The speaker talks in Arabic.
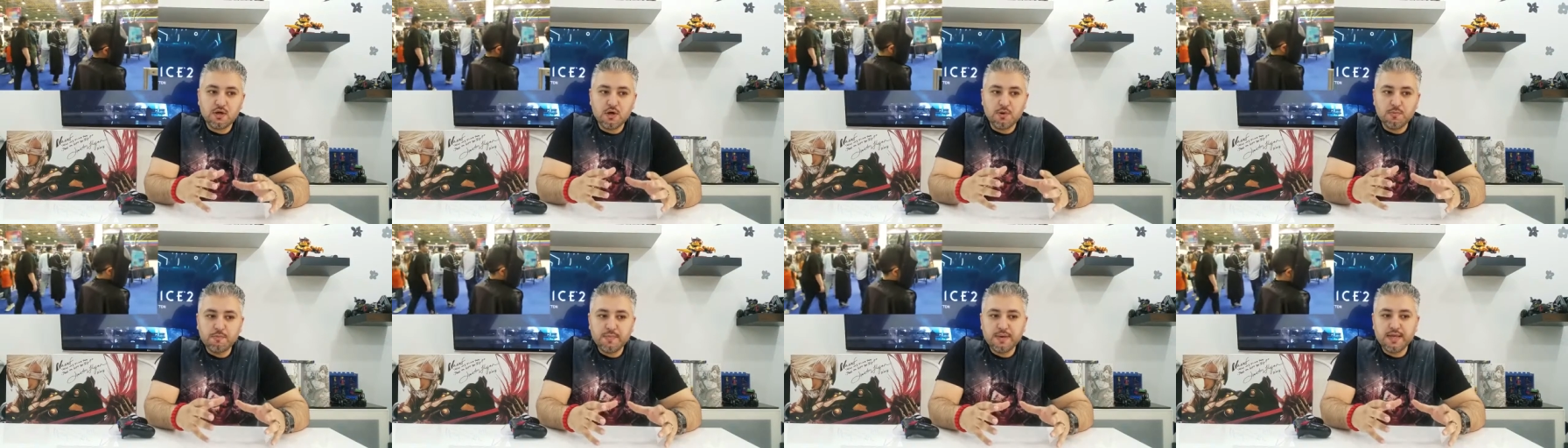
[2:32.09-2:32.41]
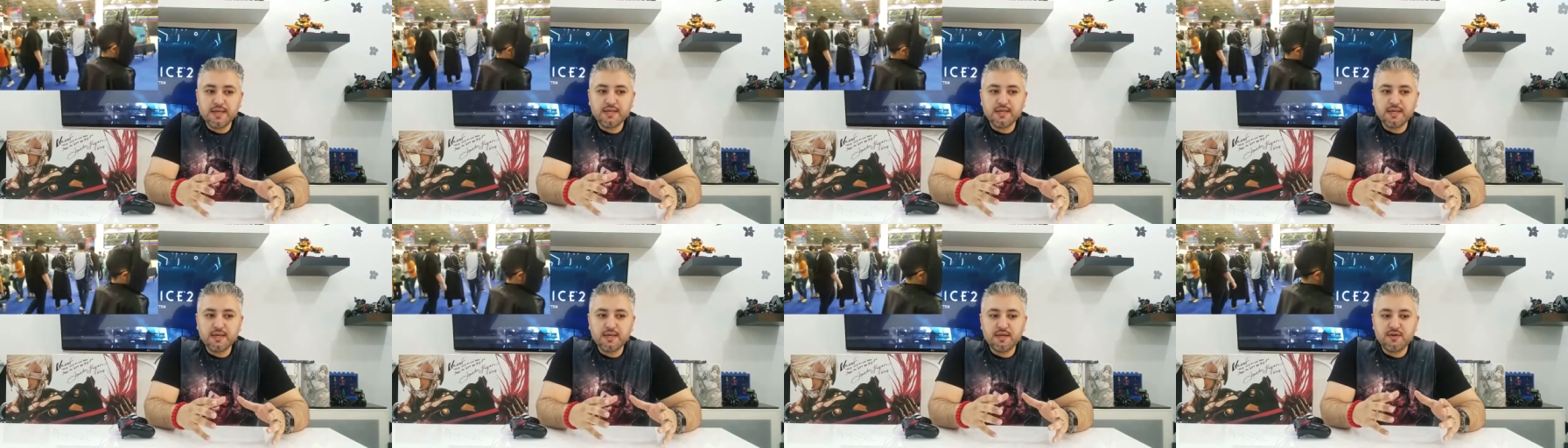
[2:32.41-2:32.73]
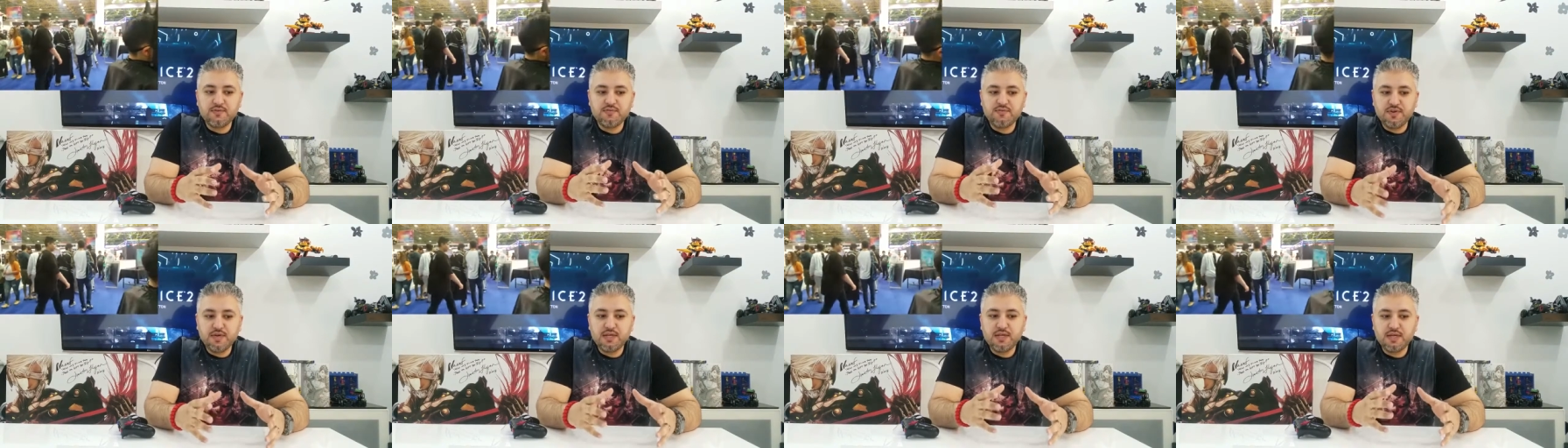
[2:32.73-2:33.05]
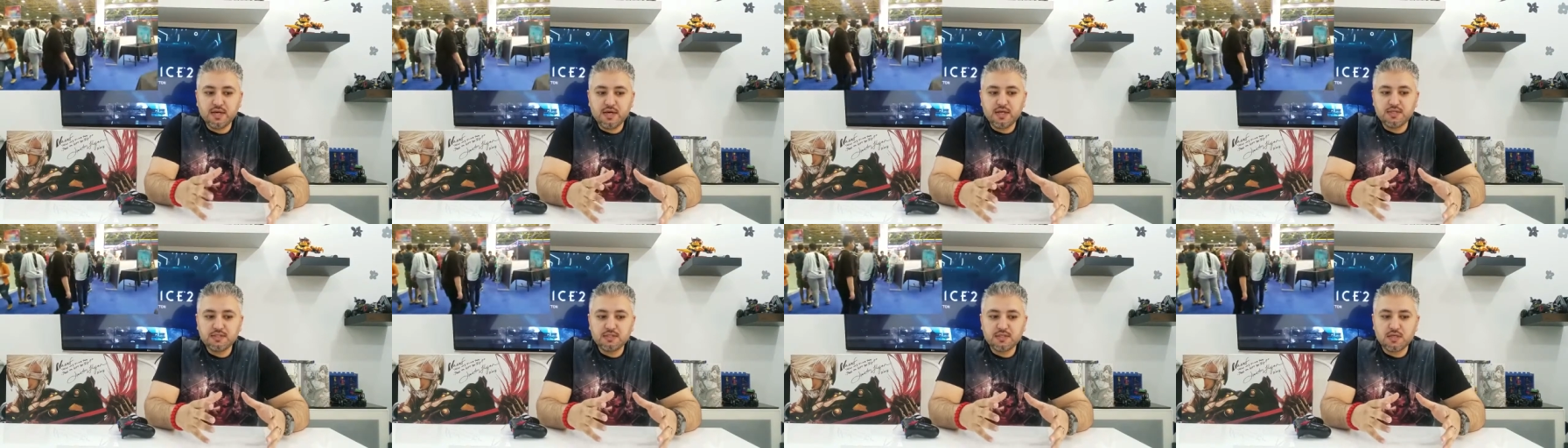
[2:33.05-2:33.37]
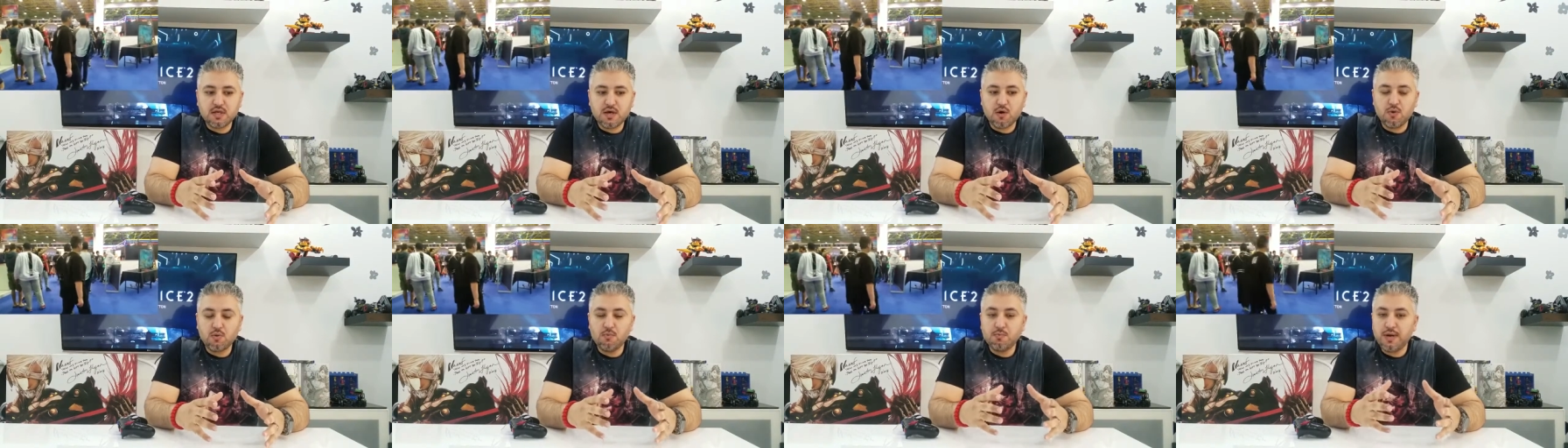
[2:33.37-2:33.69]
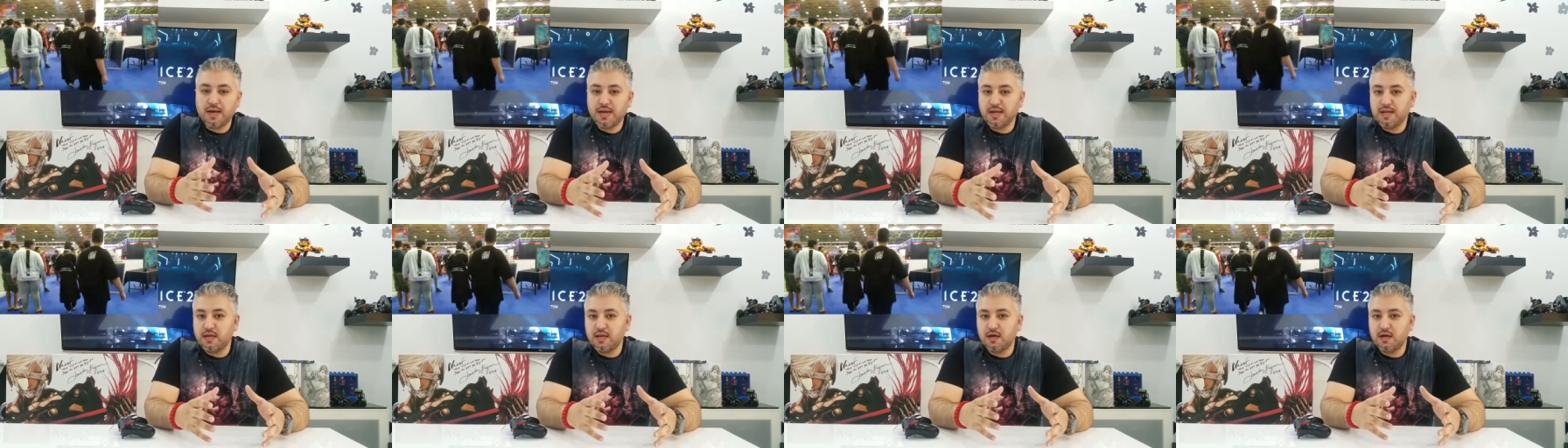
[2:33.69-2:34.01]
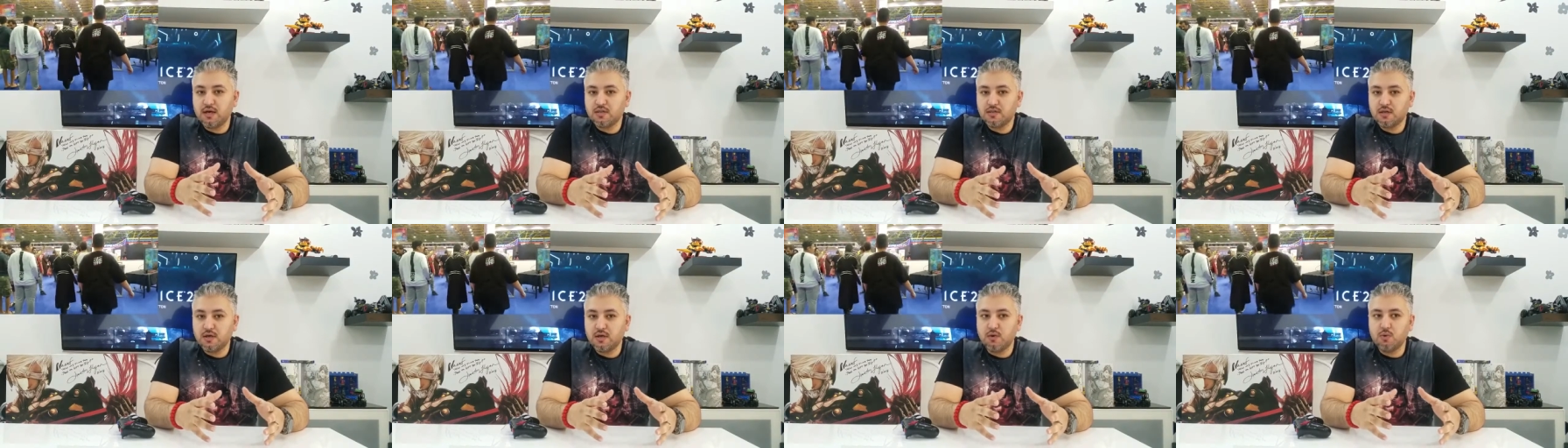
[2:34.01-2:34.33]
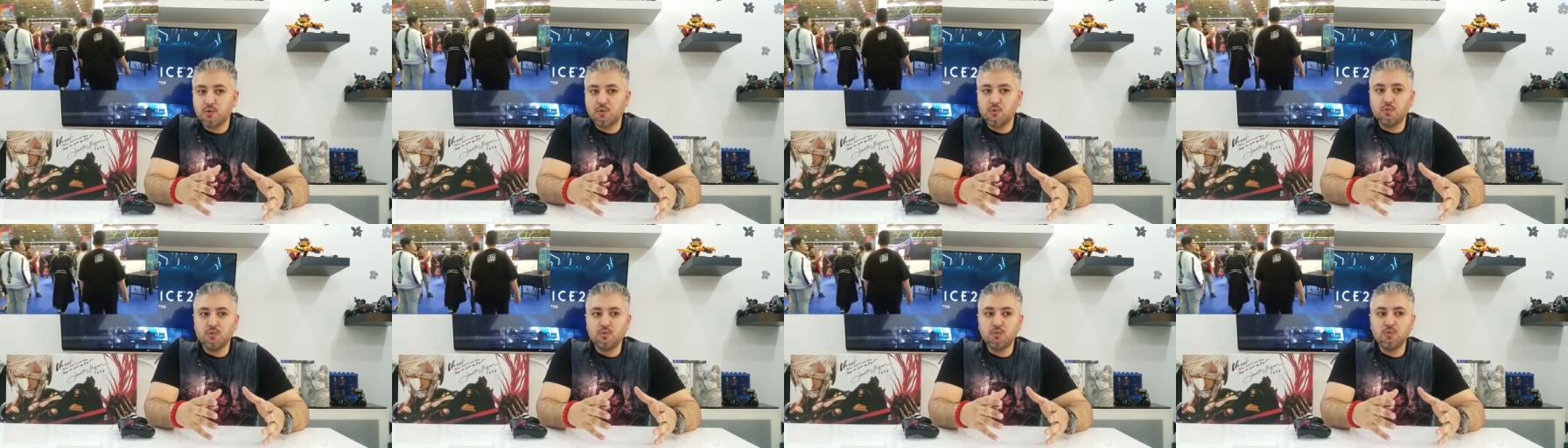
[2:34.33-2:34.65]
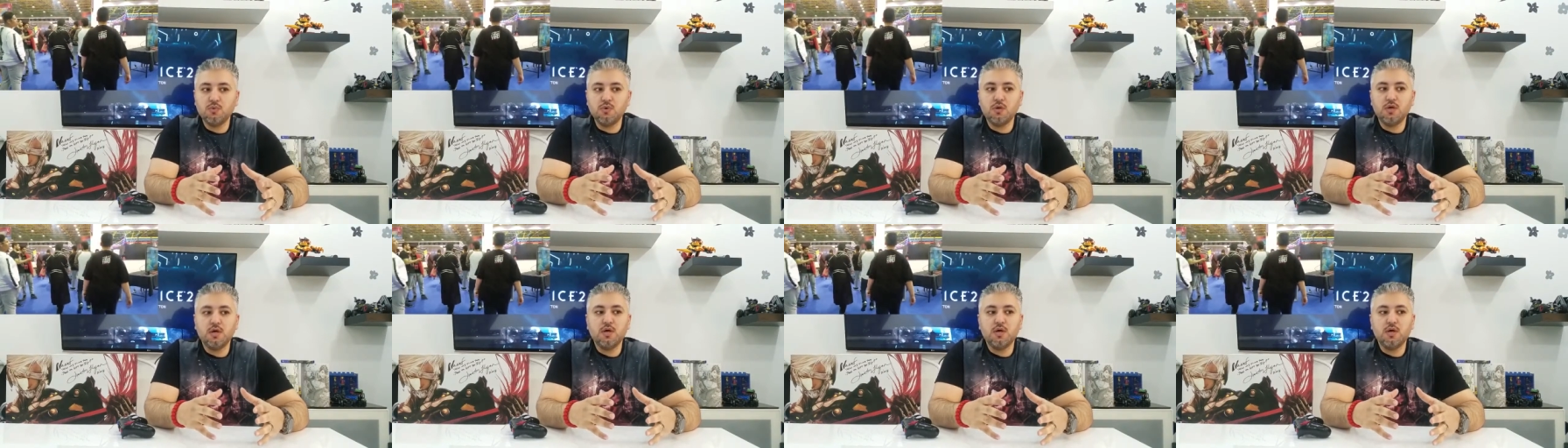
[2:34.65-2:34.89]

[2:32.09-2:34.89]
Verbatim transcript: مبين ان في ناس او محلات او